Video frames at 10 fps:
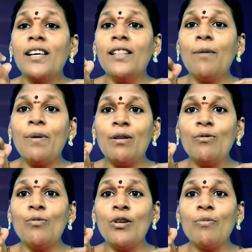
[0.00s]
இந்த
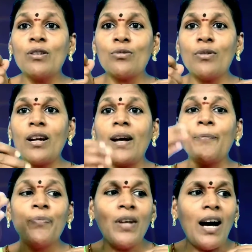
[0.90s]
பதிவின் மூலியமாக சொல்கிறேன்
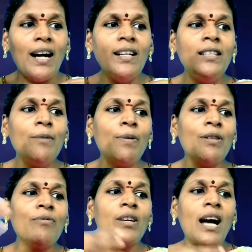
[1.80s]
அடுத்த
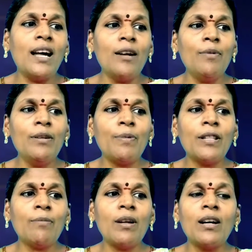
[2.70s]
பதிவு யார் அப்படின்னு
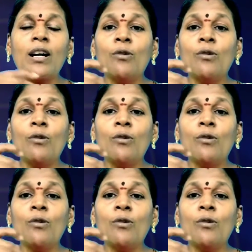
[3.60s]
பார்த்தோம்னா